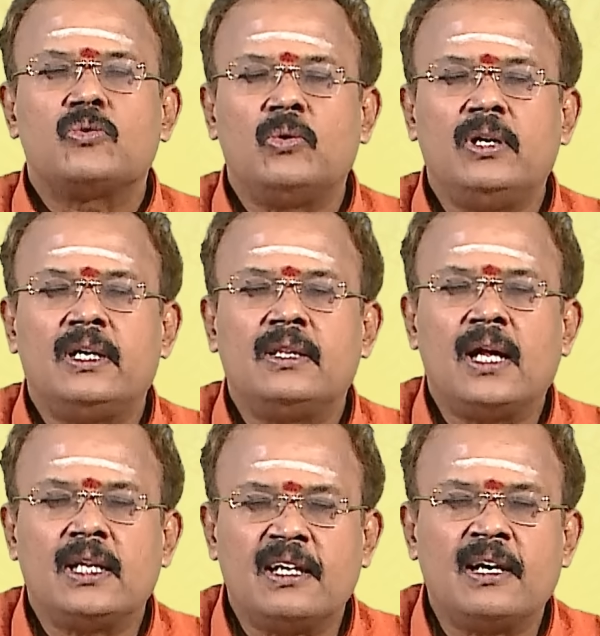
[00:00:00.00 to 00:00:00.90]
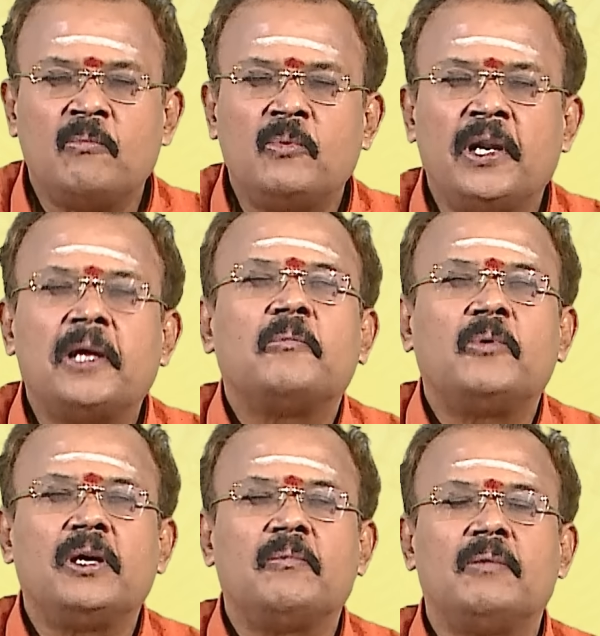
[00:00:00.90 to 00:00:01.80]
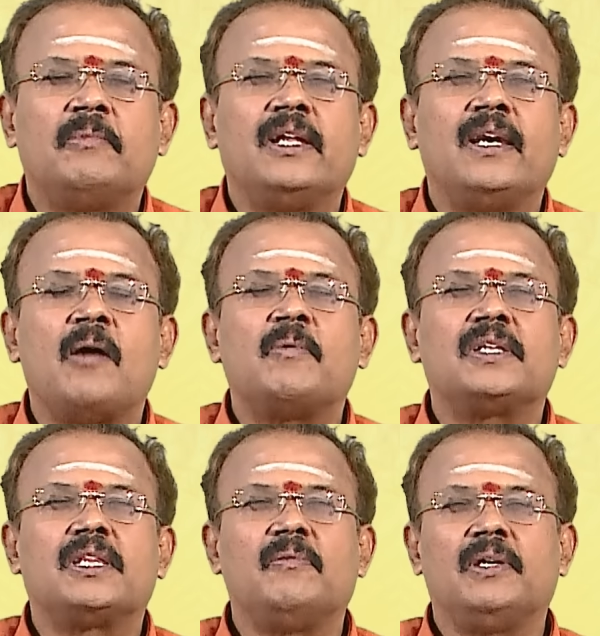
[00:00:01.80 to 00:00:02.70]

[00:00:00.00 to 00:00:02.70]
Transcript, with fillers: சொல்லிருந்தால் தான் நாம் முன்னேற முடியும் என்பதை ஞாபகத்தில்